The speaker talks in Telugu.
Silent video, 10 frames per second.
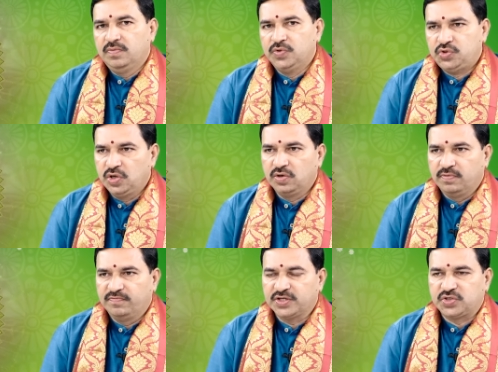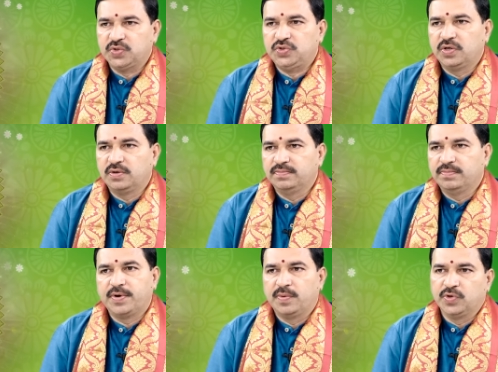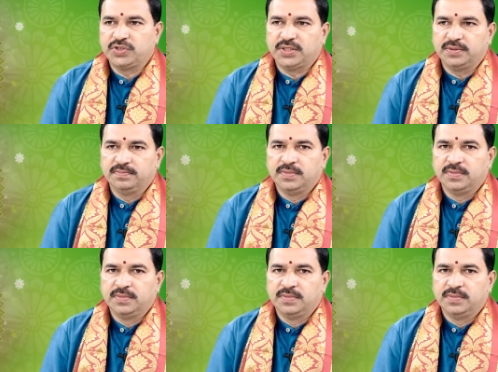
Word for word: ఉద్యోగం ఫస్ట్ ఉద్యోగం ప్రమోషన్